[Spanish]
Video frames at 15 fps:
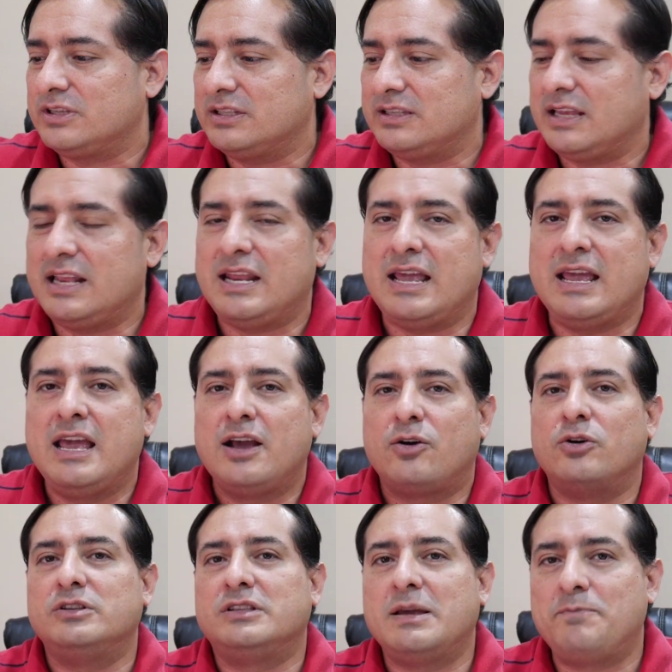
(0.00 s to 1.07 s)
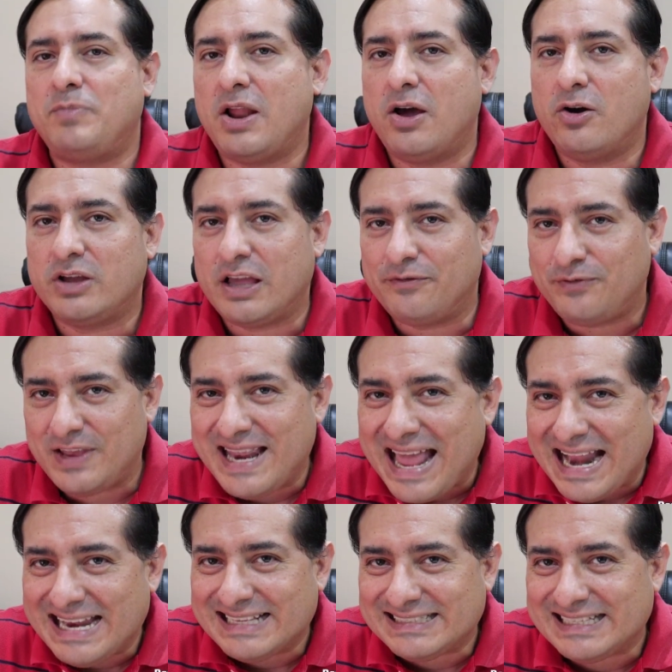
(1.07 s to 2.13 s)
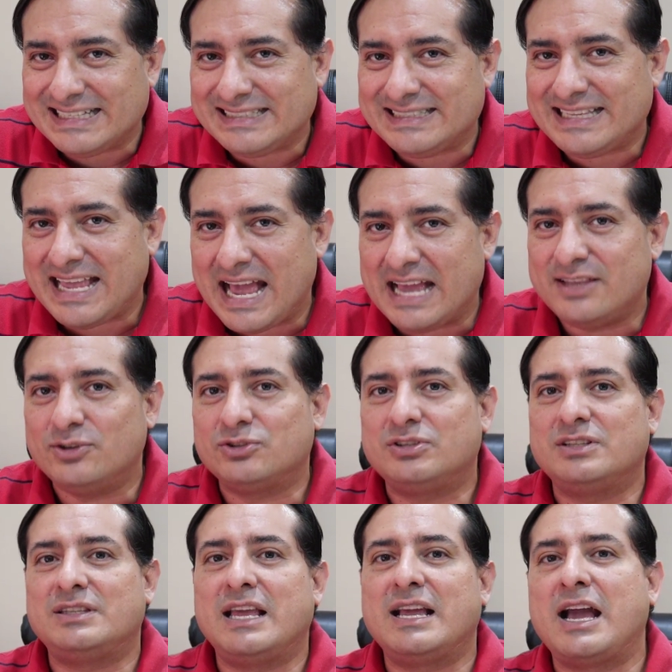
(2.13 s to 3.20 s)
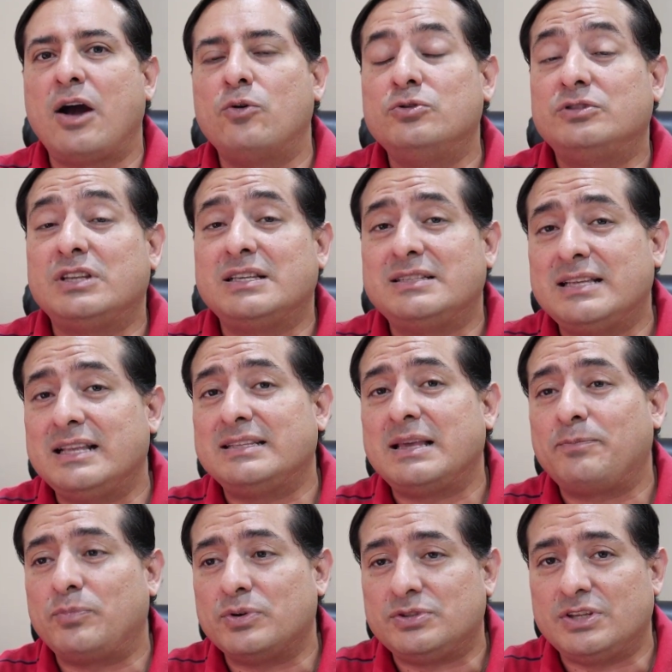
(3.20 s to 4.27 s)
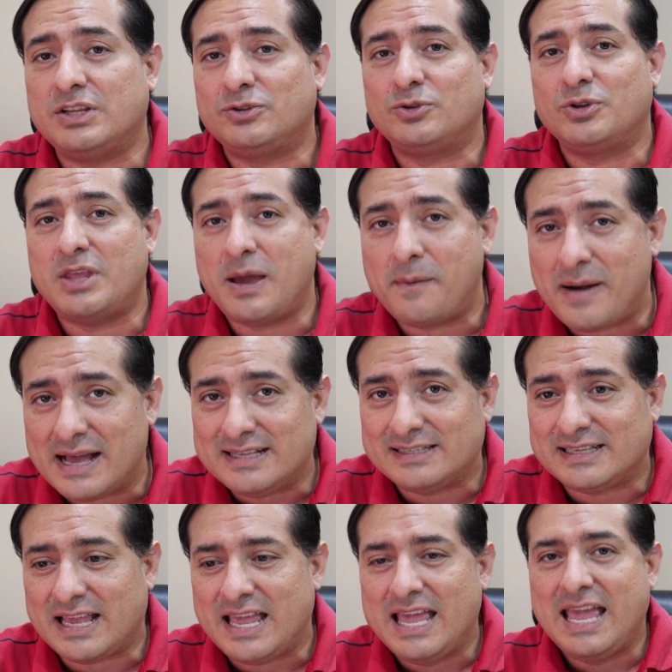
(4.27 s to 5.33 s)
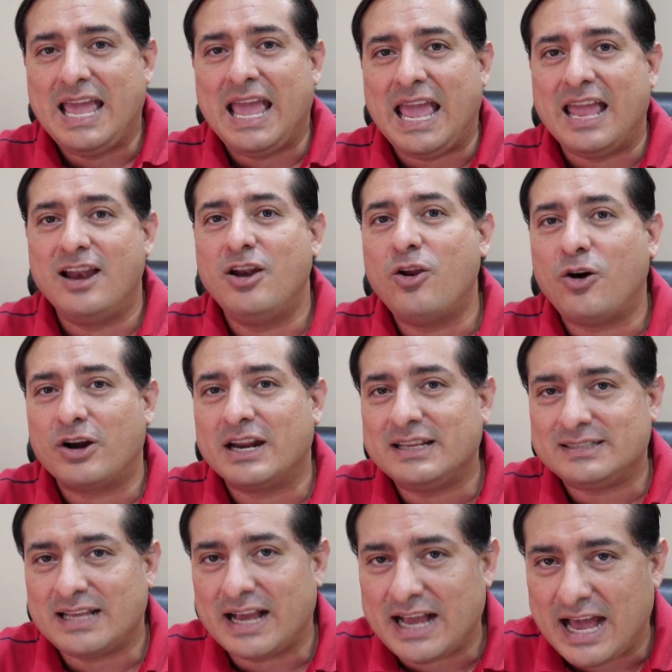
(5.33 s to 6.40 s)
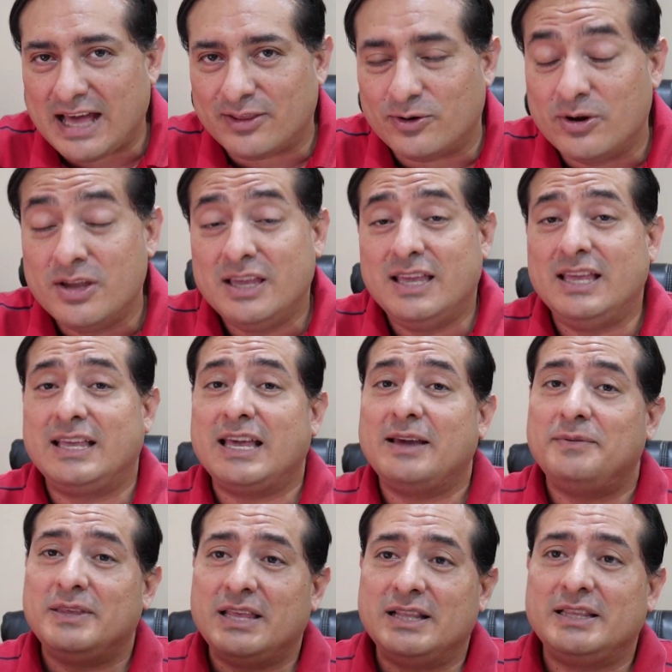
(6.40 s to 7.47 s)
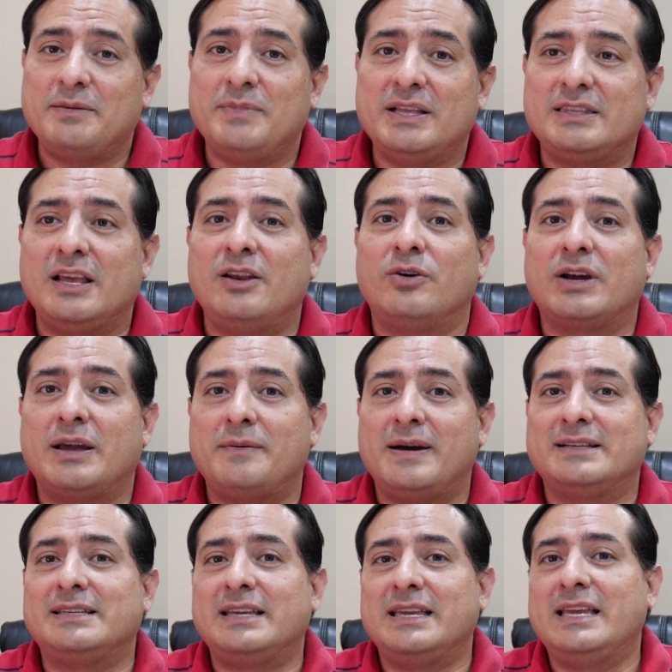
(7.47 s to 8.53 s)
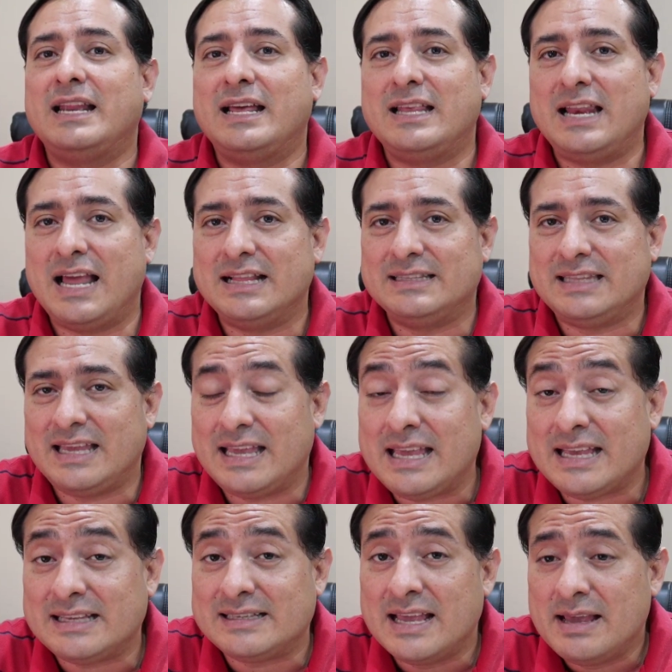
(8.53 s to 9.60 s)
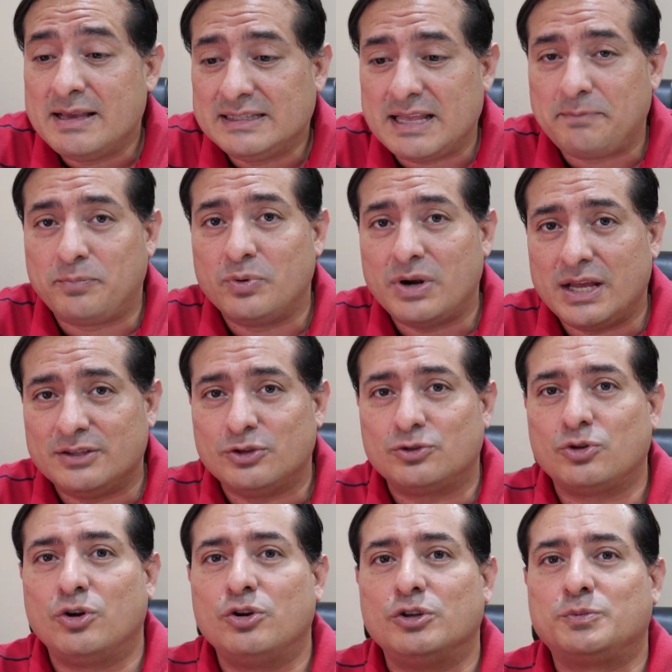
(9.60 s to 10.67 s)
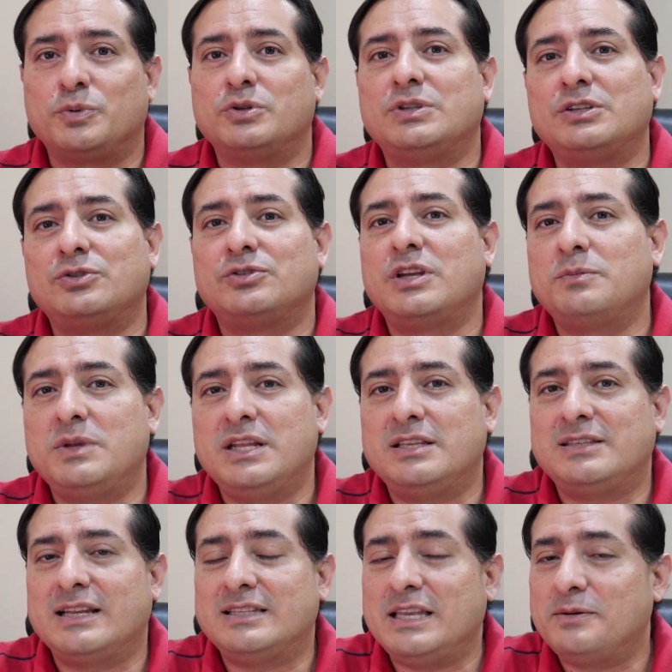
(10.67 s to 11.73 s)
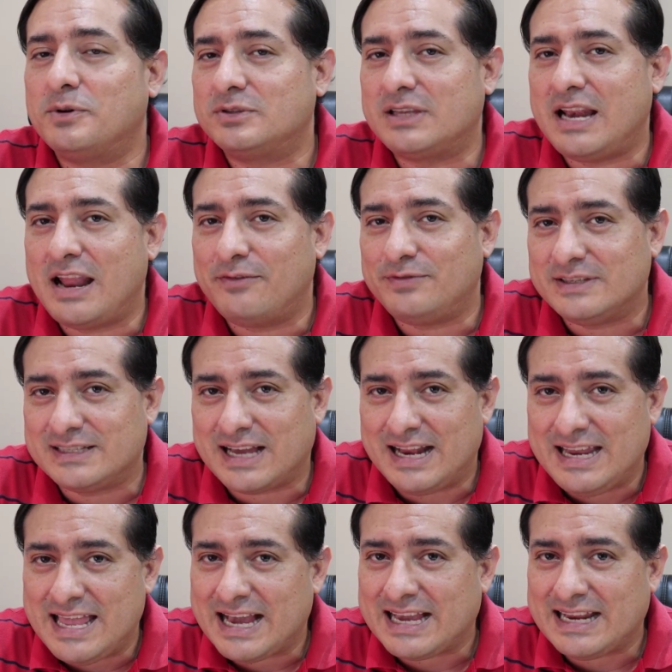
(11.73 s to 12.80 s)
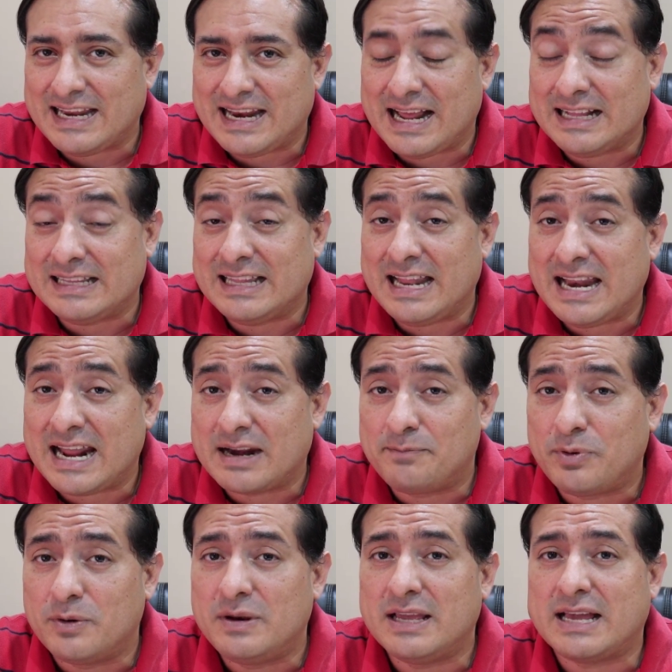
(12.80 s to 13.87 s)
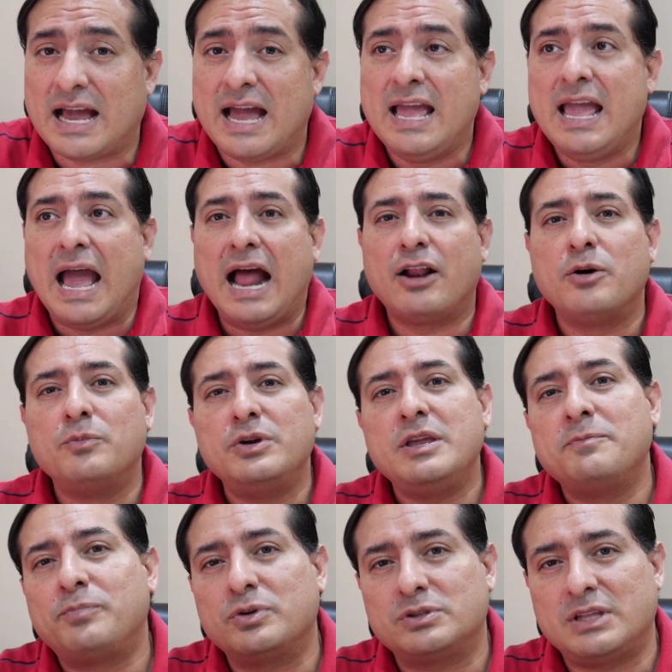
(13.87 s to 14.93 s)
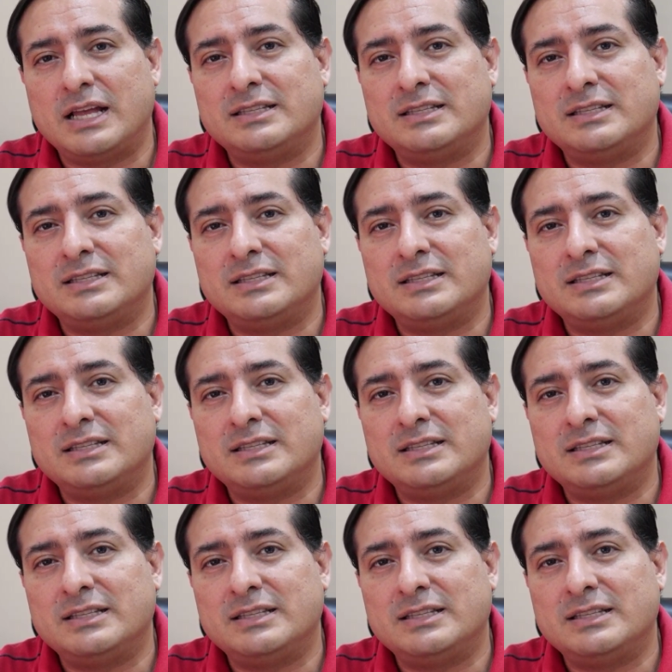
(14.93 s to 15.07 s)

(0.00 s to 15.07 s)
tiene contemplado que a finales de este año se tenga un 60% de avance en lo rezagado y que evidentemente lo que va a seguir adelante es depurando todos los procesos administrativos en la Fiscalía General de la República. Algo muy importante